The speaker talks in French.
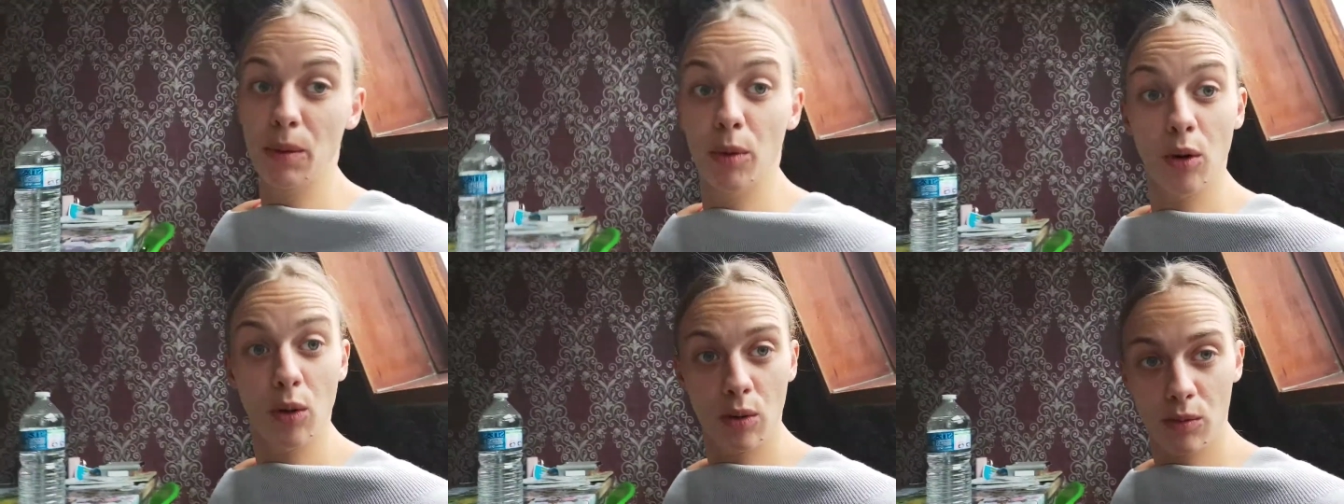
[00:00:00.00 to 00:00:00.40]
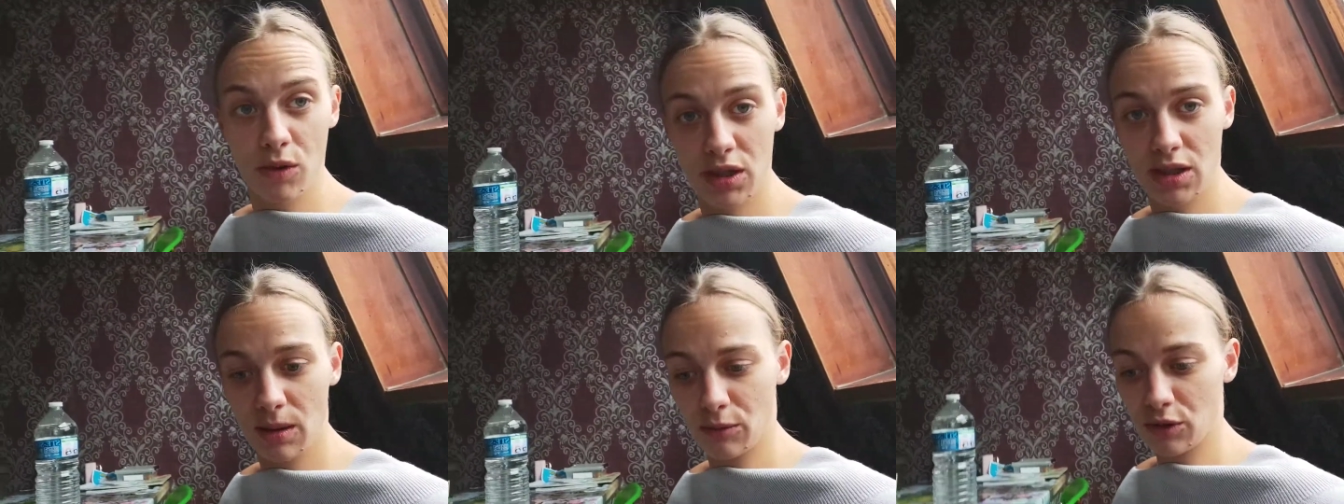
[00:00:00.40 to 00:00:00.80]
Mais bon, au
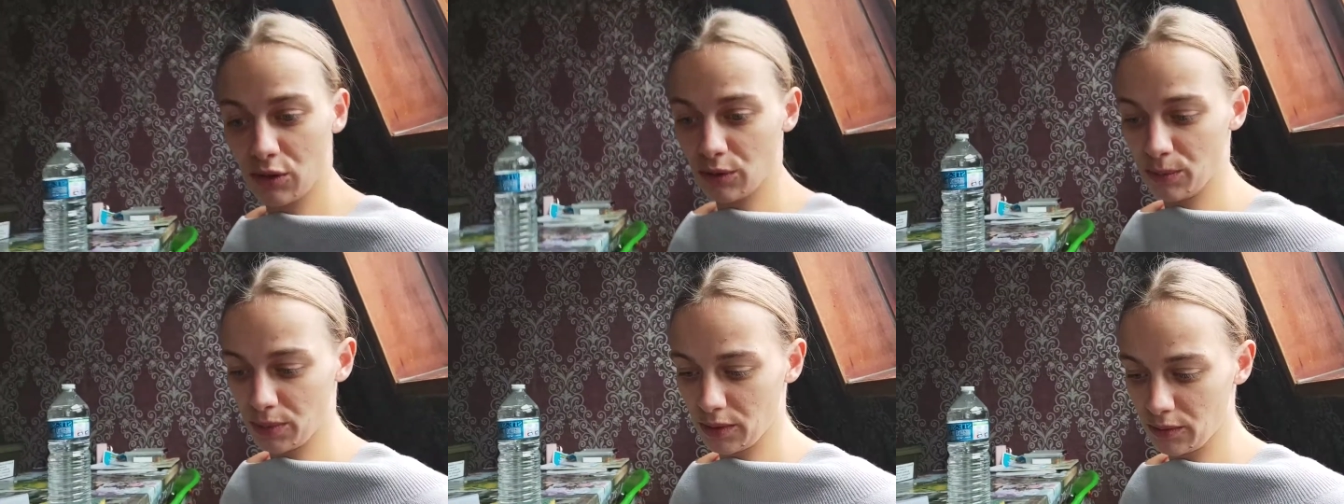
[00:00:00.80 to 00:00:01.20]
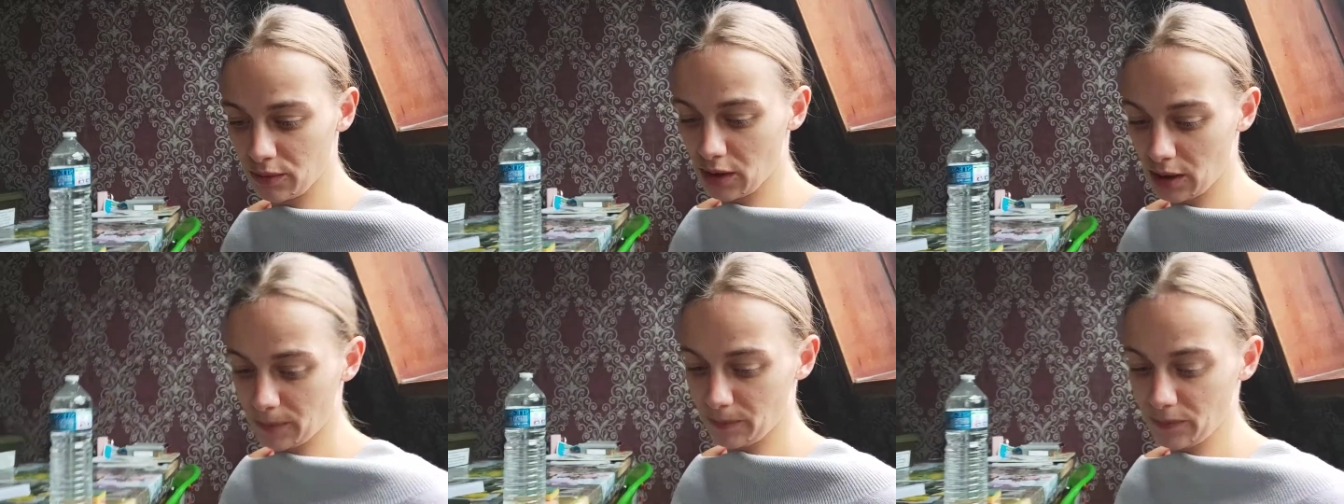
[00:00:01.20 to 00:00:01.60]
moins, ça m'occupe.
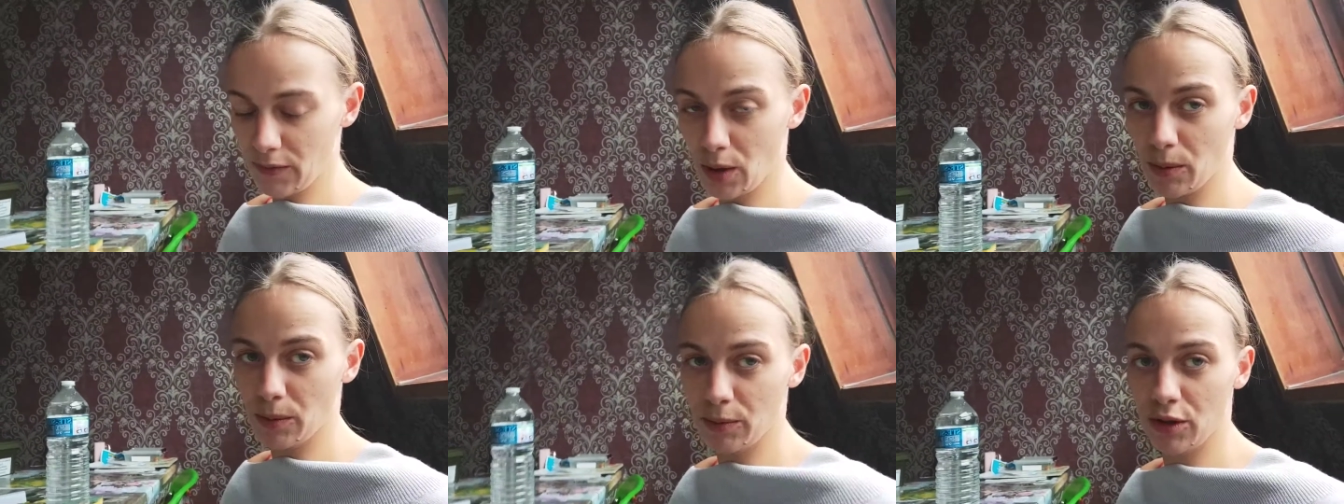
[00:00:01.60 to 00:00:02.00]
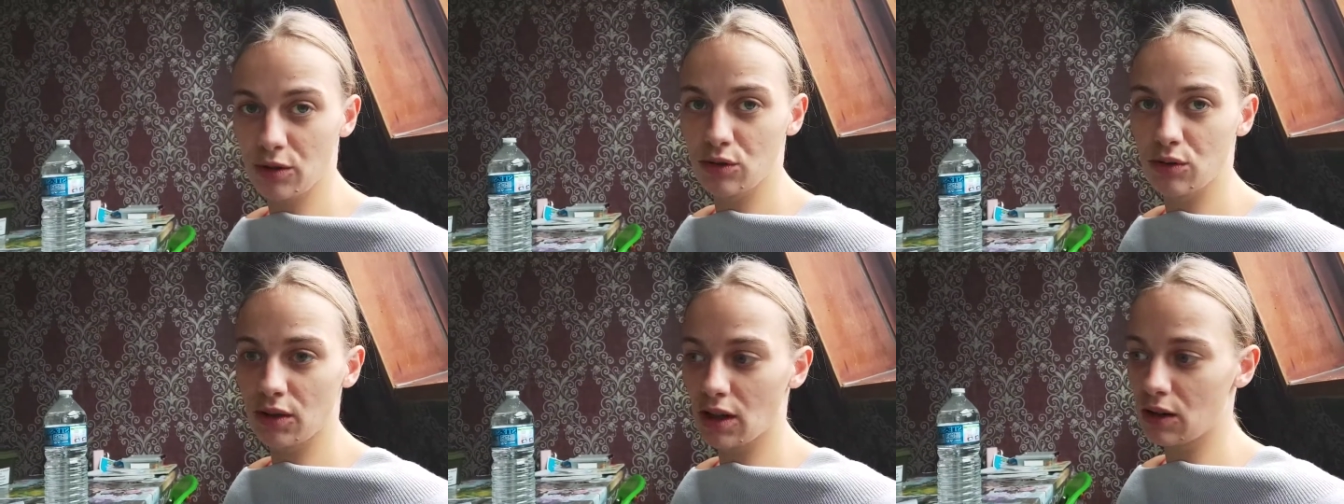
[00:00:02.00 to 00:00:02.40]
Voilà. Mais en même
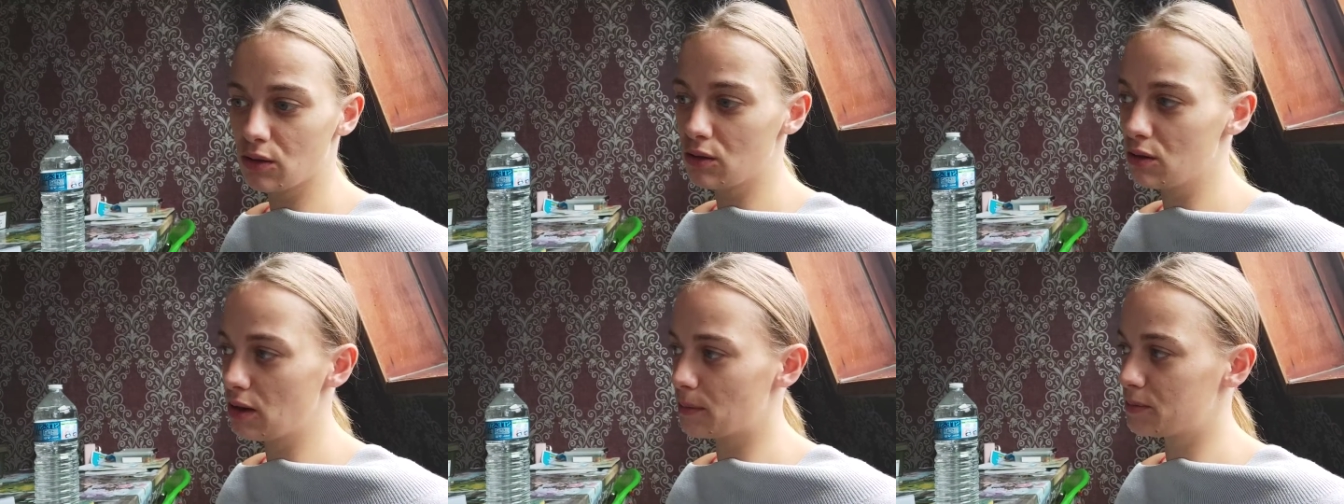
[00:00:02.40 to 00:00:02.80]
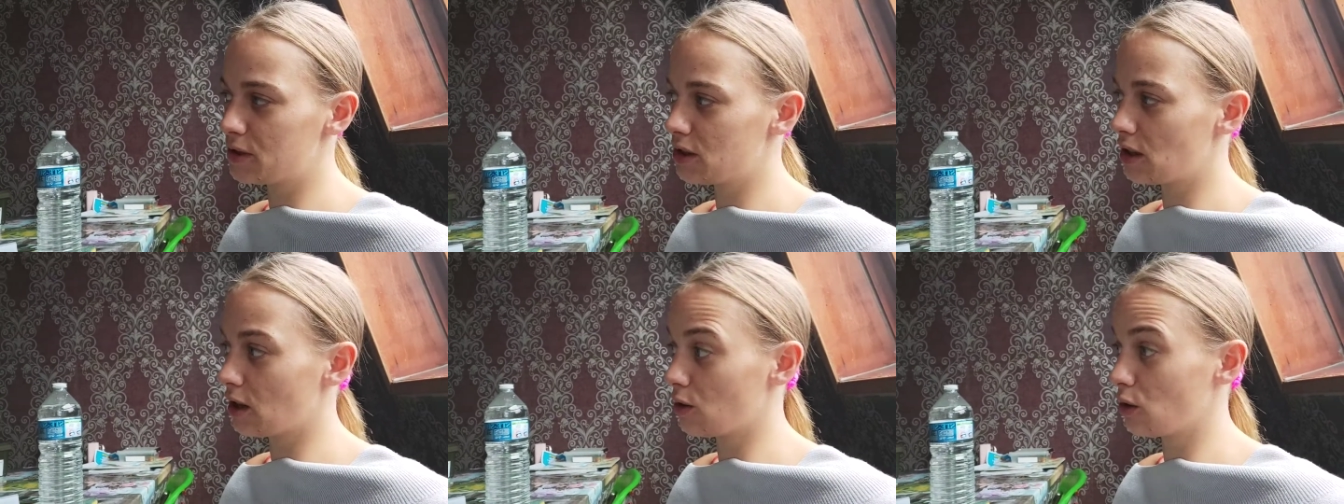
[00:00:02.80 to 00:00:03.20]
temps, je suis KO. La
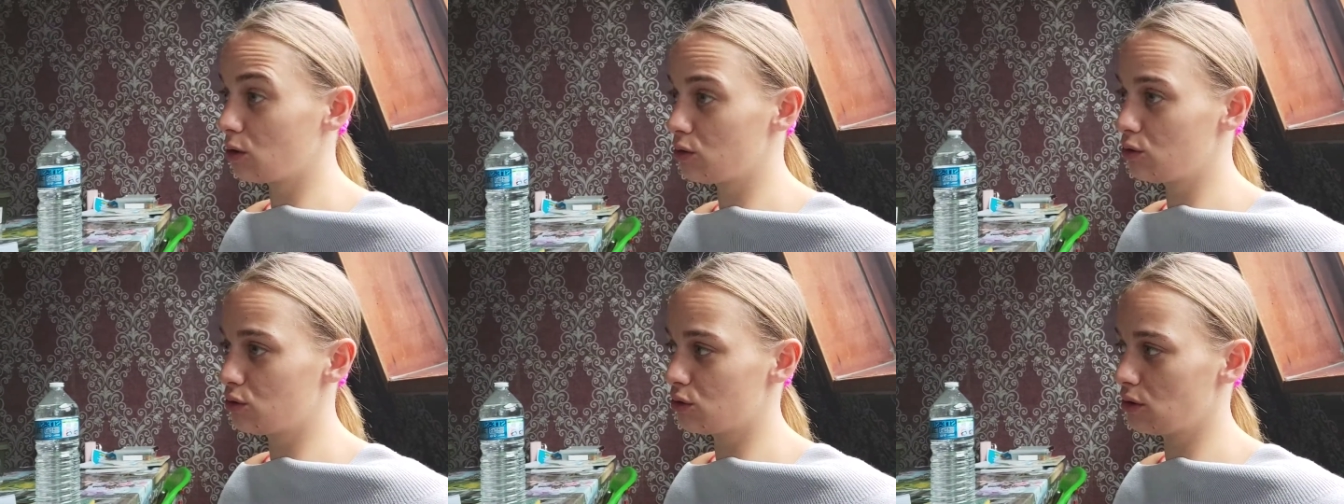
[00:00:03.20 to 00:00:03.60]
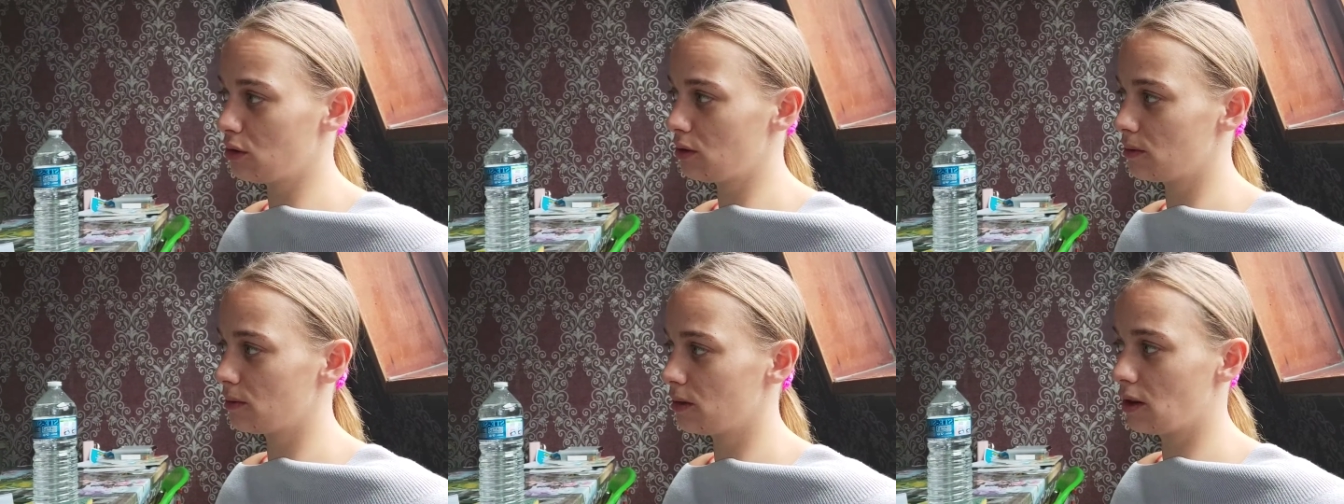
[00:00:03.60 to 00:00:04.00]
petite, elle dort
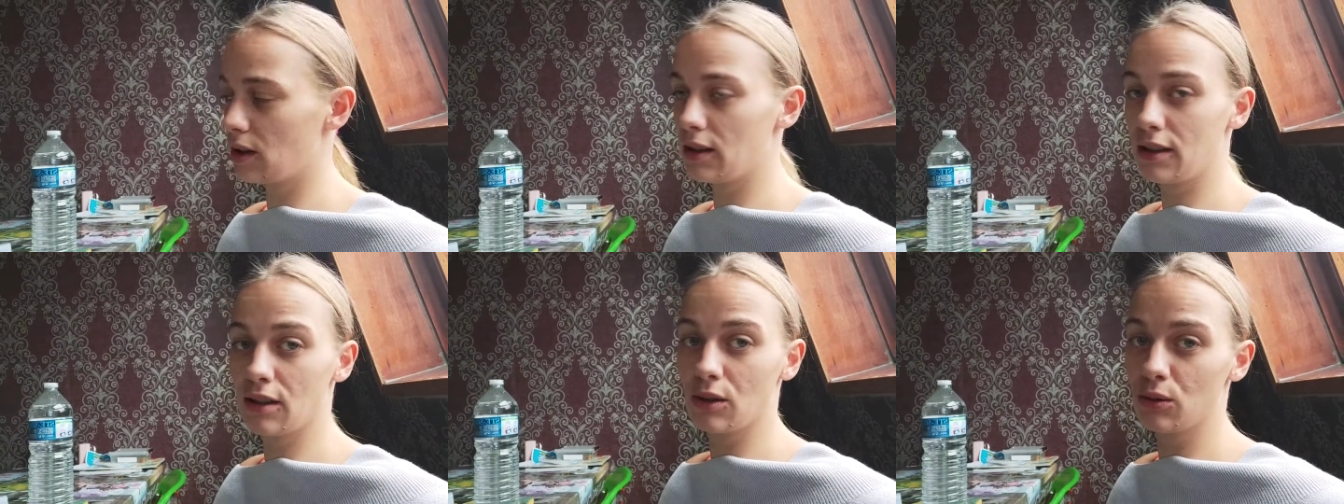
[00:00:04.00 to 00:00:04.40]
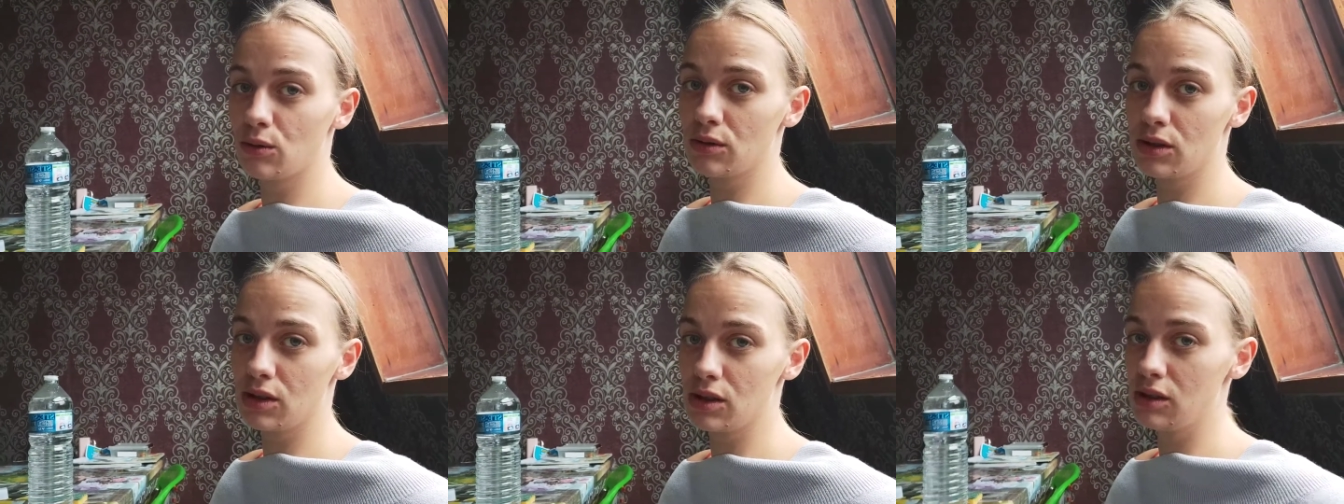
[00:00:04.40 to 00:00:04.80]
toujours. Elle est
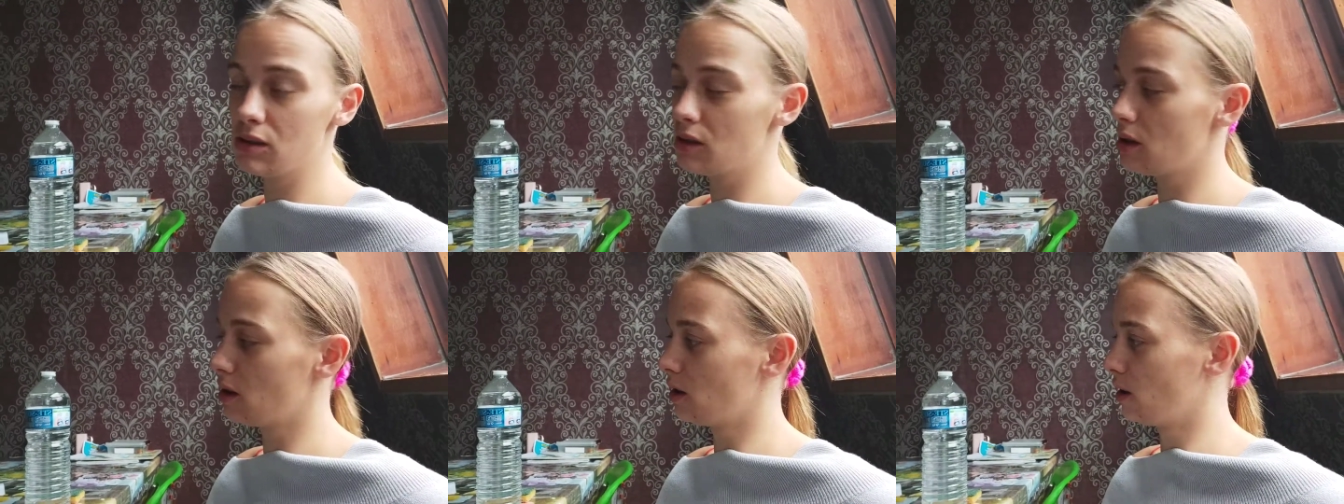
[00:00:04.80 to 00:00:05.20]
KO aussi.